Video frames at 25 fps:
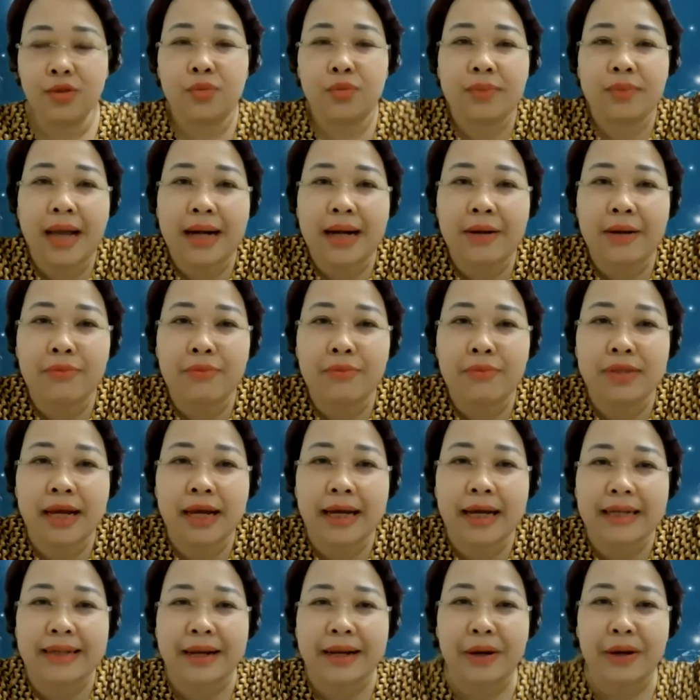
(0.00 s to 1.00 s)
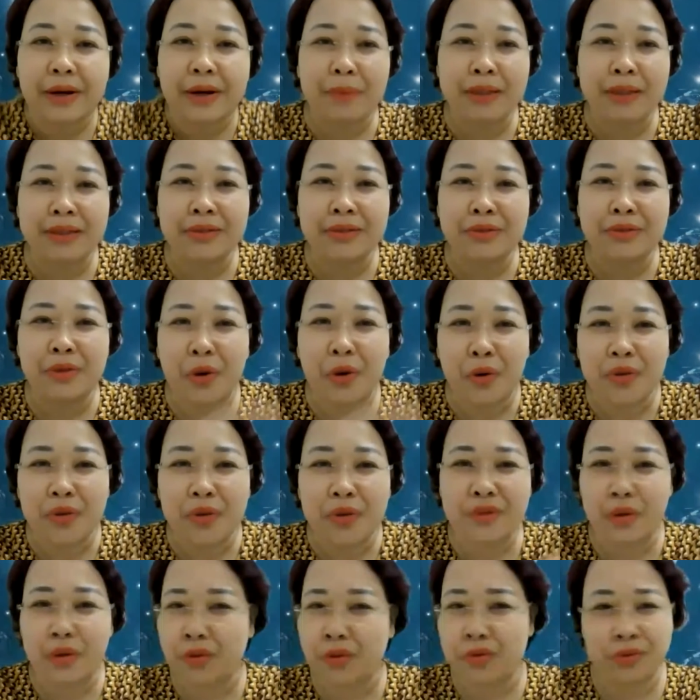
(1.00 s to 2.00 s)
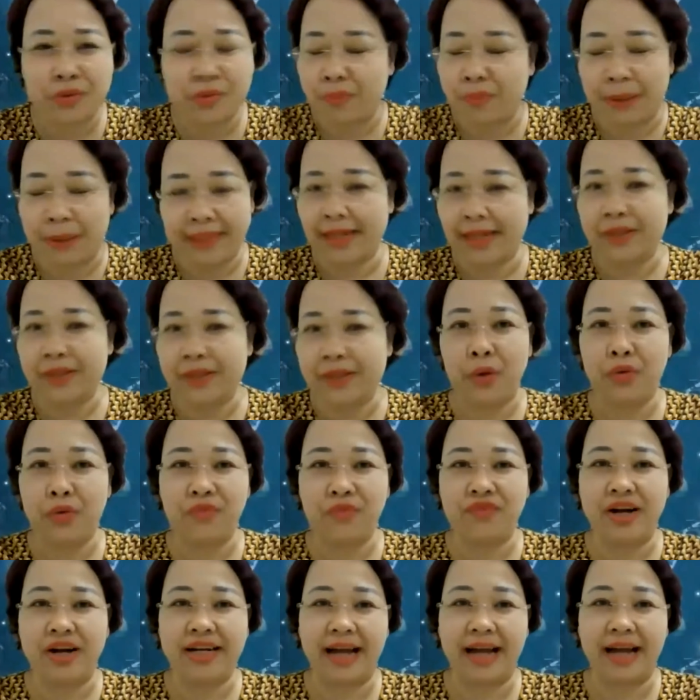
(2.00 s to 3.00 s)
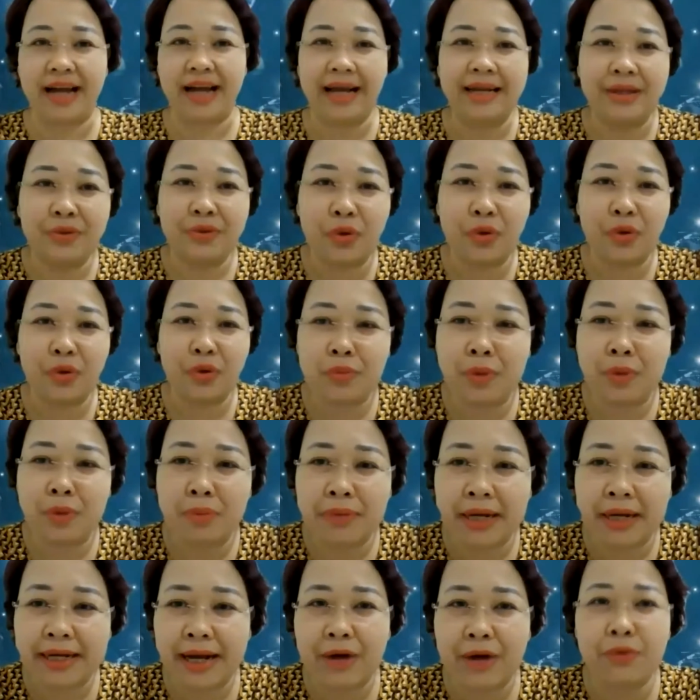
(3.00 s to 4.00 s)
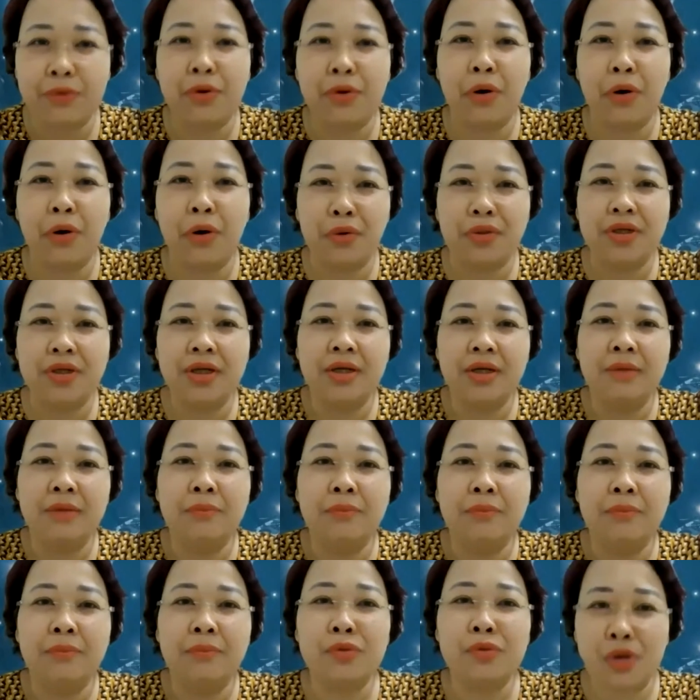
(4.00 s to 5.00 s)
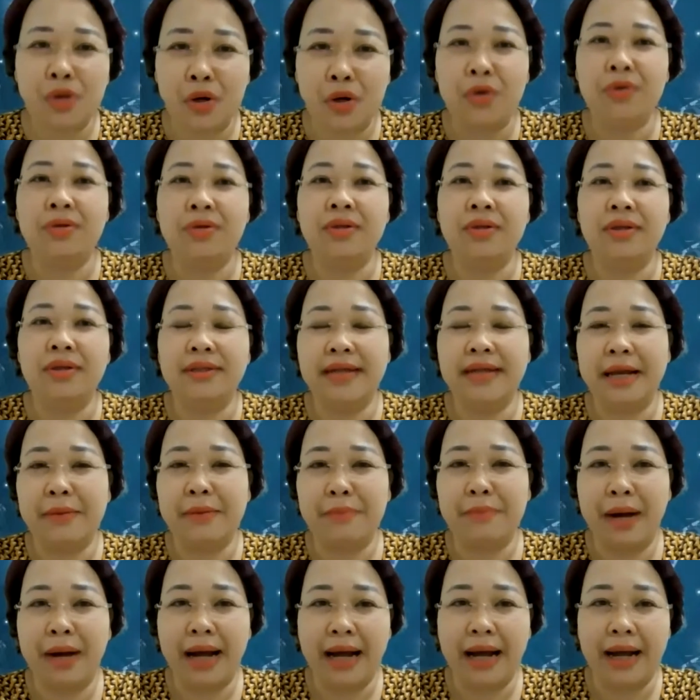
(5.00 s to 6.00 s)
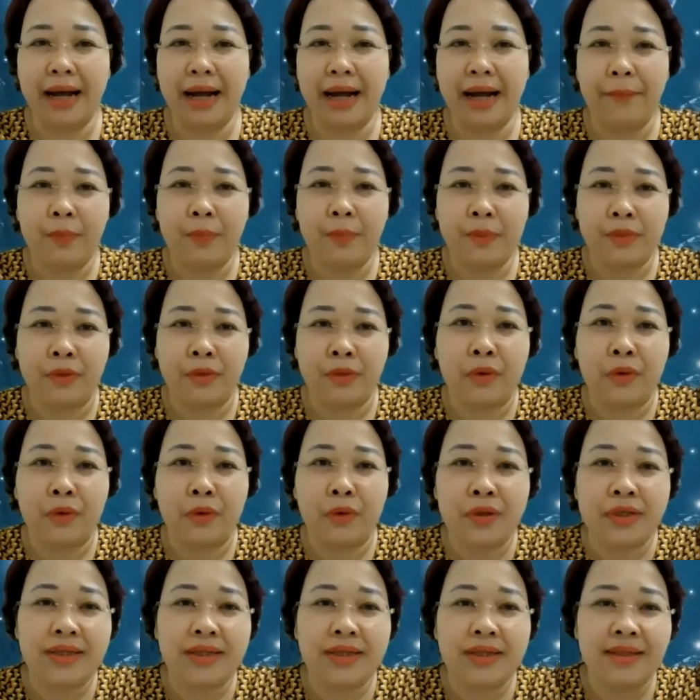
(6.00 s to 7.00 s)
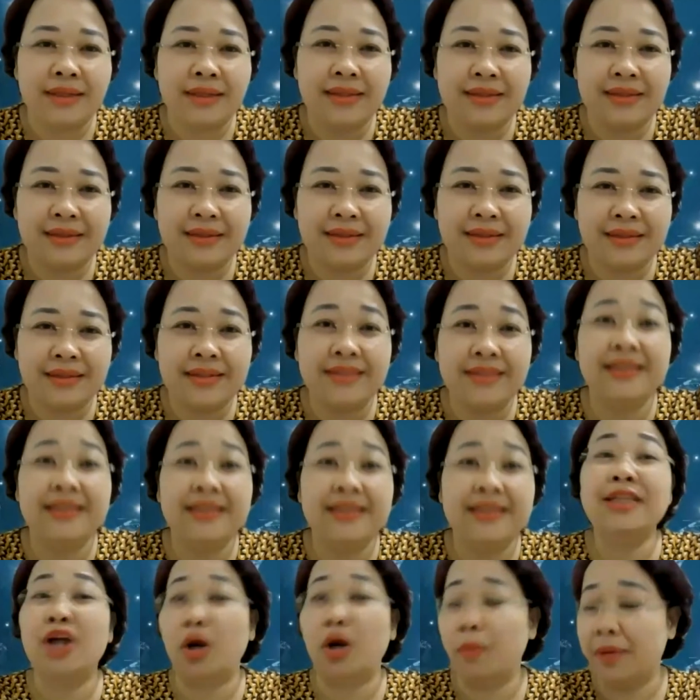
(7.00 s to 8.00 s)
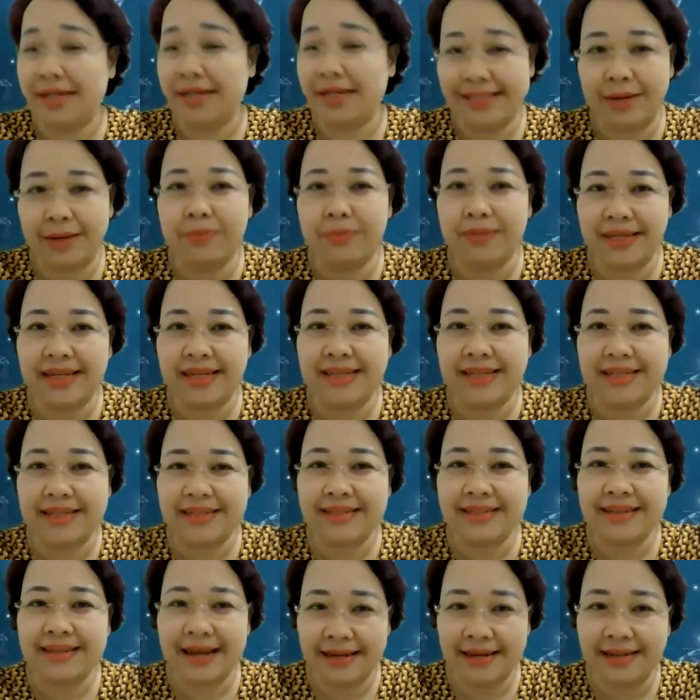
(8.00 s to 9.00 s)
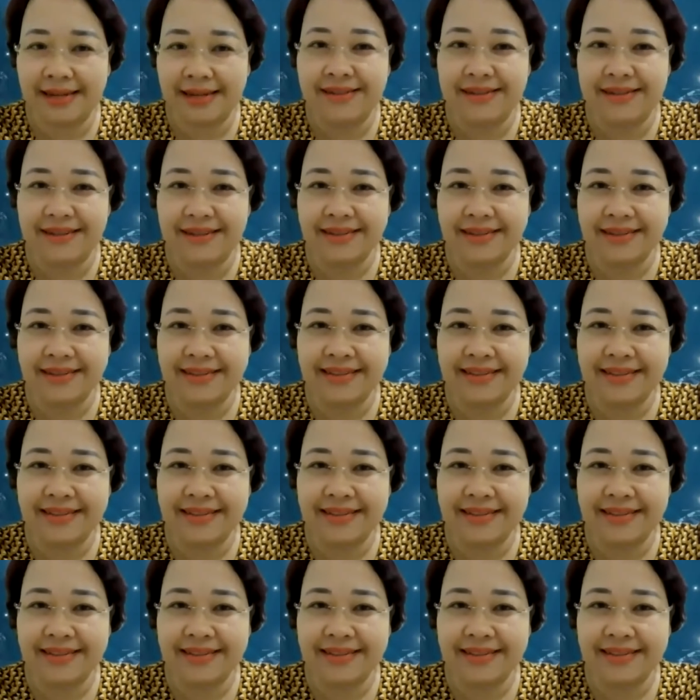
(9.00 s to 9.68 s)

chúng ta không có thể nào mà cứ ngồi tôi bản thân tôi cũng vậy ạ tôi cũng không thể nào ngồi một chỗ để mà tôi uh, tự nhiên có một cái dòng tiền đến được